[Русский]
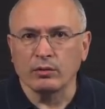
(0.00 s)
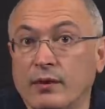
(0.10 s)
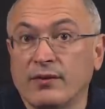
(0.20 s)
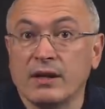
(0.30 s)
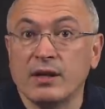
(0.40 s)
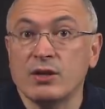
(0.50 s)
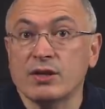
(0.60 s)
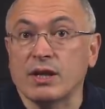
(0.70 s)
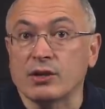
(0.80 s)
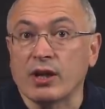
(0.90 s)

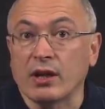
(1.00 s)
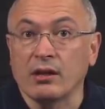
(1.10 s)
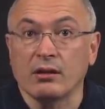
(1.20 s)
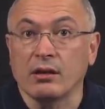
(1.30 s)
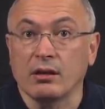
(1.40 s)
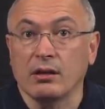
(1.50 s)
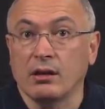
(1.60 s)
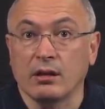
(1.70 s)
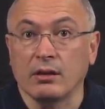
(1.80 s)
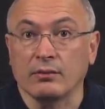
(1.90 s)
Фактически же
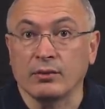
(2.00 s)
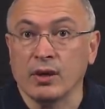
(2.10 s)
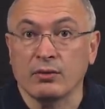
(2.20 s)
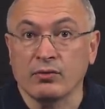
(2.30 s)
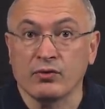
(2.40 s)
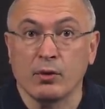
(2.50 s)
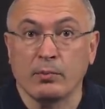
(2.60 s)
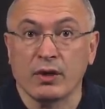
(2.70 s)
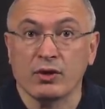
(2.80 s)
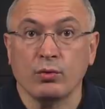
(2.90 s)
э, вот это вот все
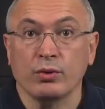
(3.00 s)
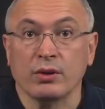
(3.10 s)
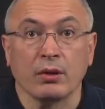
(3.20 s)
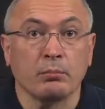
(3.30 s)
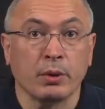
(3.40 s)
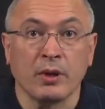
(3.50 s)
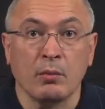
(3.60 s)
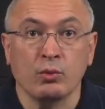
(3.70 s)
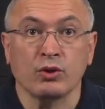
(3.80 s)
происходит потому,